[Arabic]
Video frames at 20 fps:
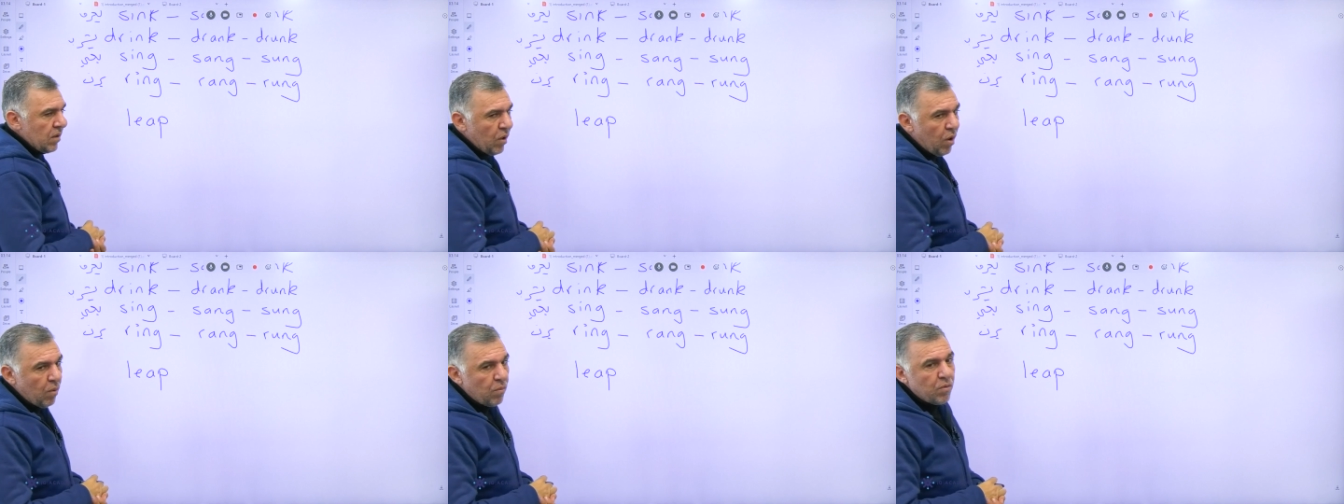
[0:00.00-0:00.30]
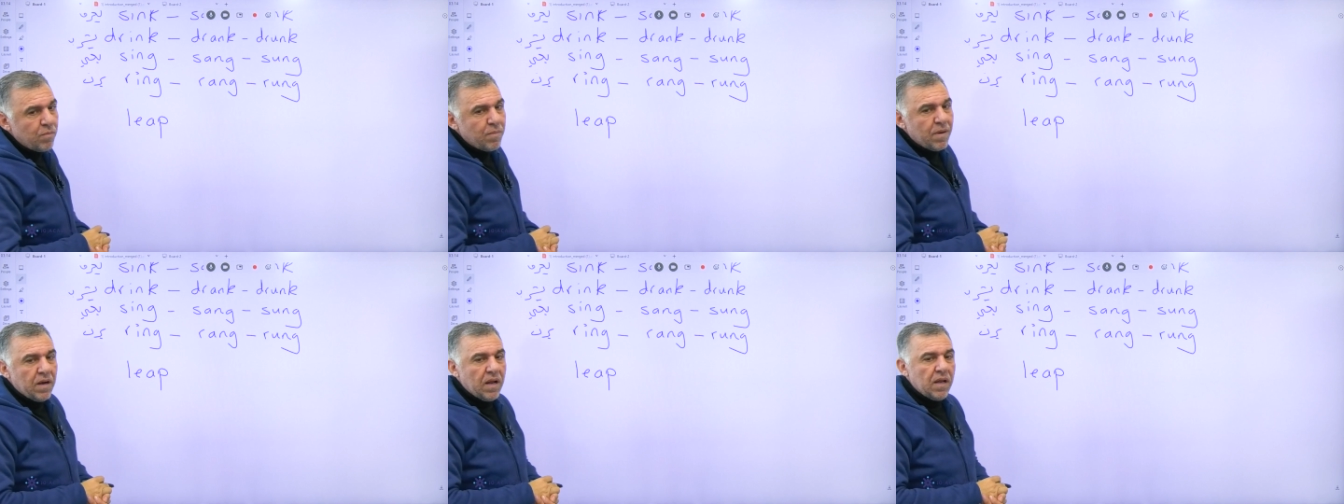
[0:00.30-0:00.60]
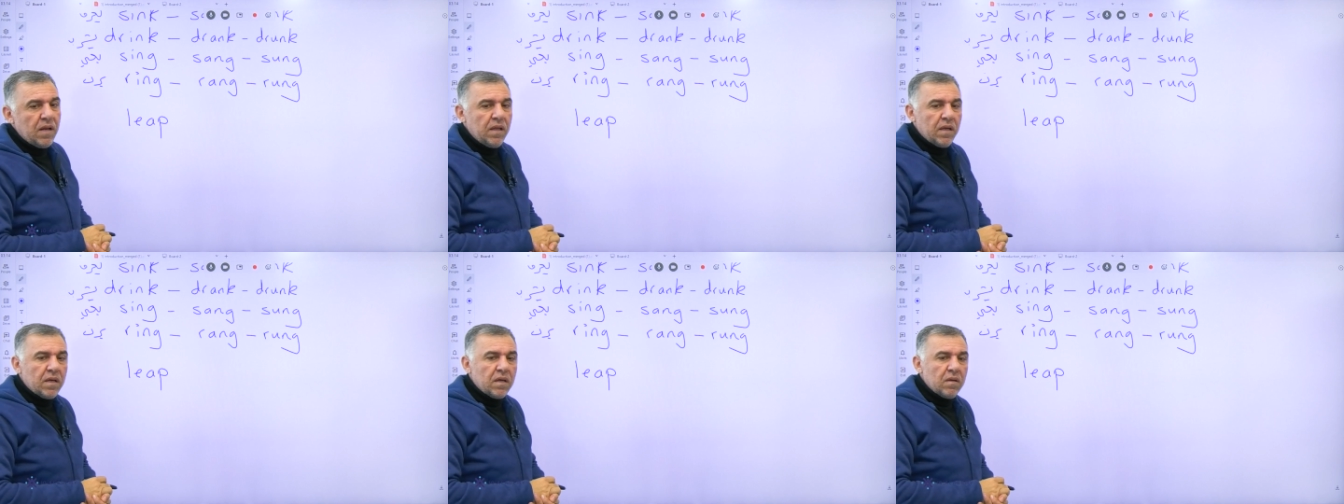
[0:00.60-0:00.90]
عمر مر
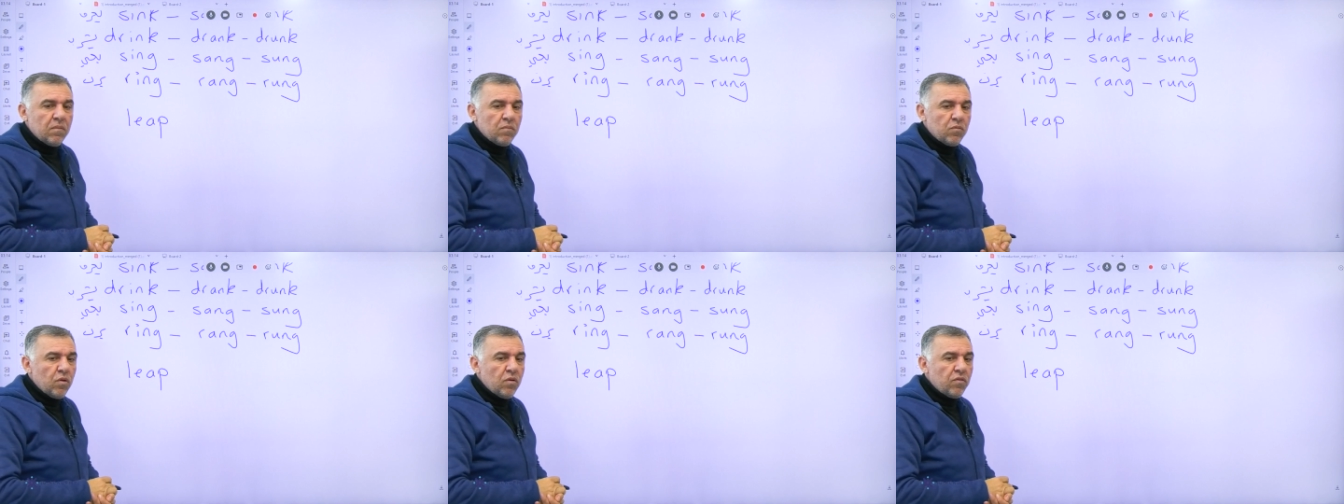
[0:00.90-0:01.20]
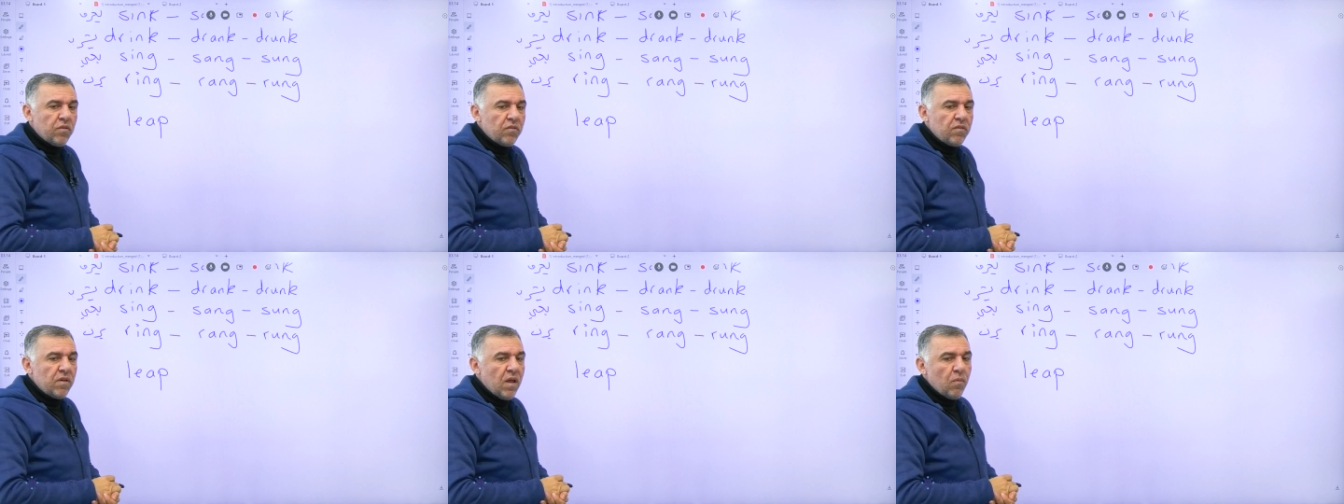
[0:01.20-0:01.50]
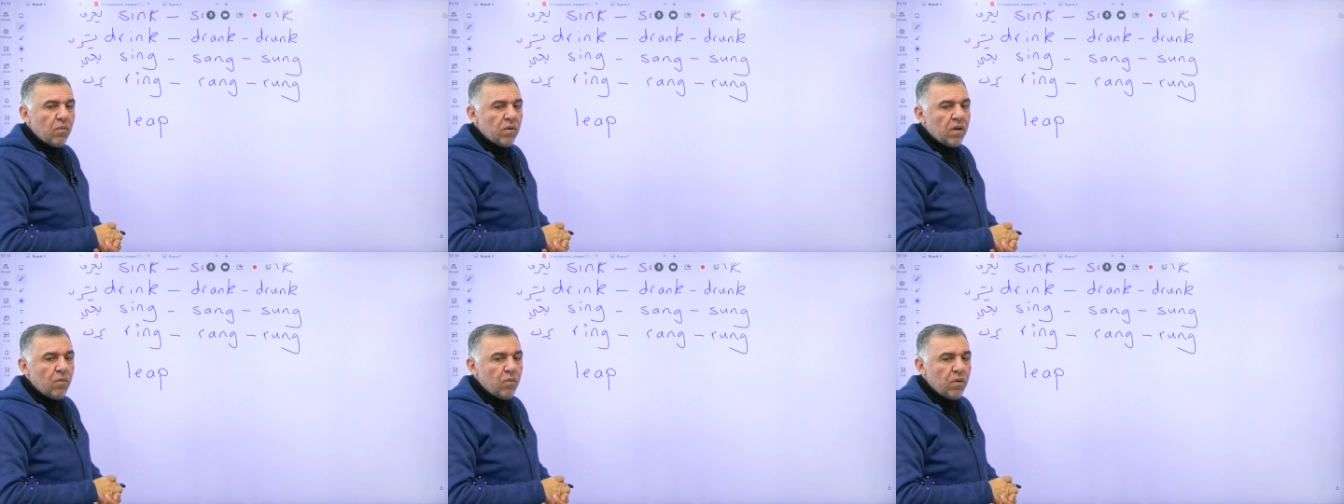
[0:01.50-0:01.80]
عليك تقول استاذ لا
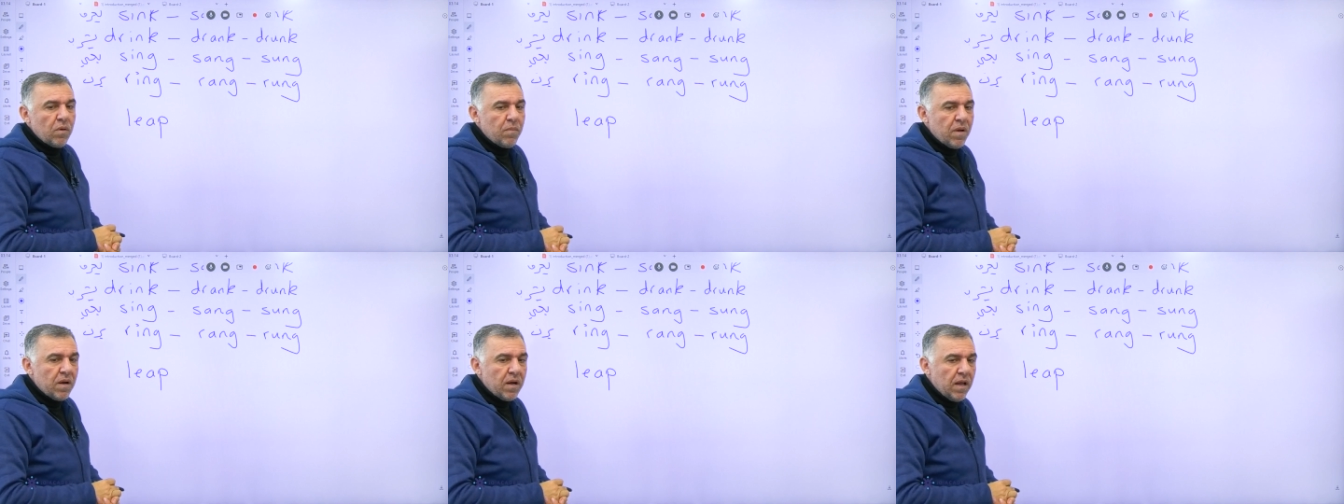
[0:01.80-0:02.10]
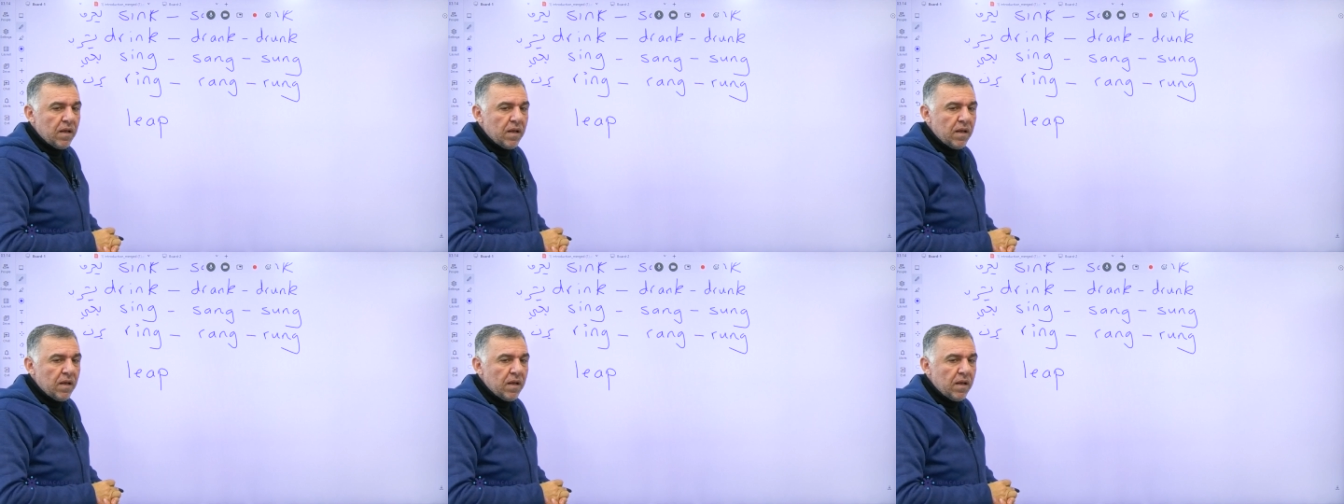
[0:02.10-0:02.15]
والله ولا مر